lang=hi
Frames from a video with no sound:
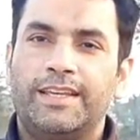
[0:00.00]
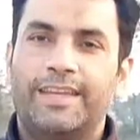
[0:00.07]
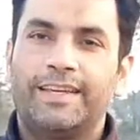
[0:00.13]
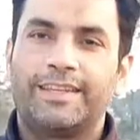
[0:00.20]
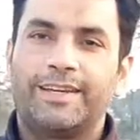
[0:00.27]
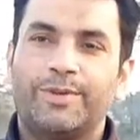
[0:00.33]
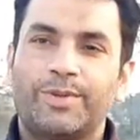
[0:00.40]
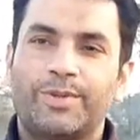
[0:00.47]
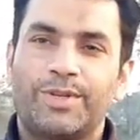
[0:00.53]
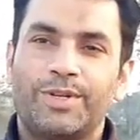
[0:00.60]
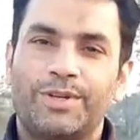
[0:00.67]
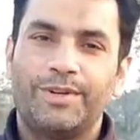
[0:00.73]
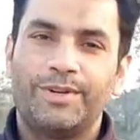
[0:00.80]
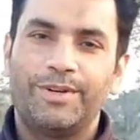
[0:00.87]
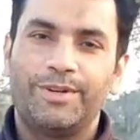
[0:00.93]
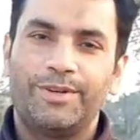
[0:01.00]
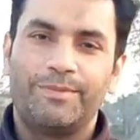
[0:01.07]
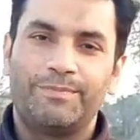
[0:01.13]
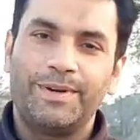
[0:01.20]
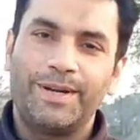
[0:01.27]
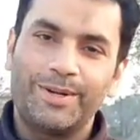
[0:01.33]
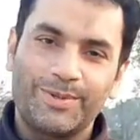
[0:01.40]
हैं कि कुछ
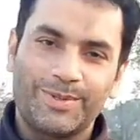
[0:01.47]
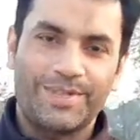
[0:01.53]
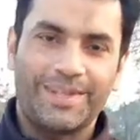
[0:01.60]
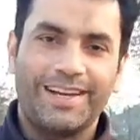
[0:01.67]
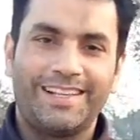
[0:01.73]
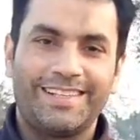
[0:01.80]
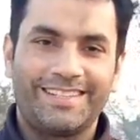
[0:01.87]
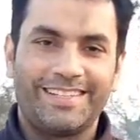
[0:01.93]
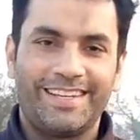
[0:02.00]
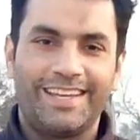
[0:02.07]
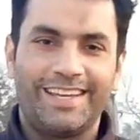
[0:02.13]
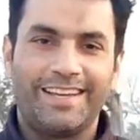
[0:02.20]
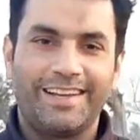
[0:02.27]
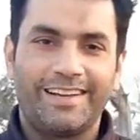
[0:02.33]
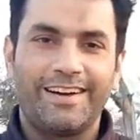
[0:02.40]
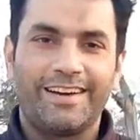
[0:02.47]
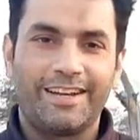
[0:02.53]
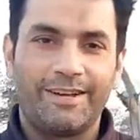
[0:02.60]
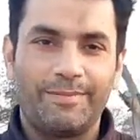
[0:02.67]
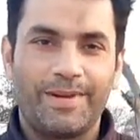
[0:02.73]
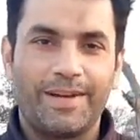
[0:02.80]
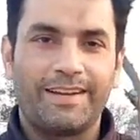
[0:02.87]
पेंडू स्टाइल से
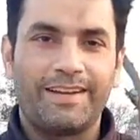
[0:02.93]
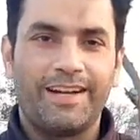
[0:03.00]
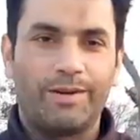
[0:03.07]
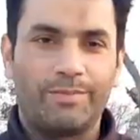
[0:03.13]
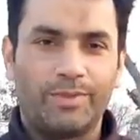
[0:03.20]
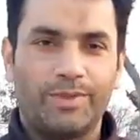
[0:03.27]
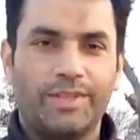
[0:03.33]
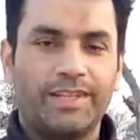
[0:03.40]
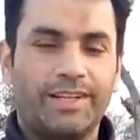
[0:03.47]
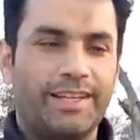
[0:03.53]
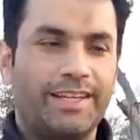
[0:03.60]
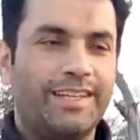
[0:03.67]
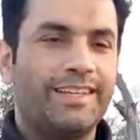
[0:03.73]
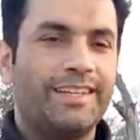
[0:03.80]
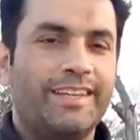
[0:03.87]
खाना पकाना आपको दिखाएं